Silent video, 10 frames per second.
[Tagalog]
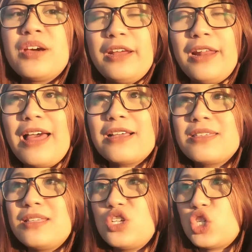Relax
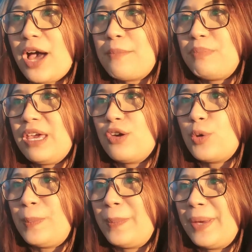na shopping
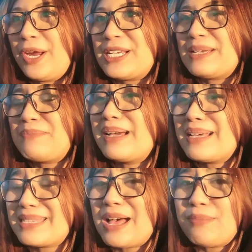compare sa
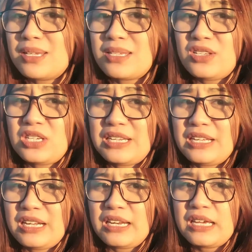pagkasama si
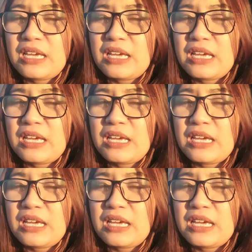Jinin.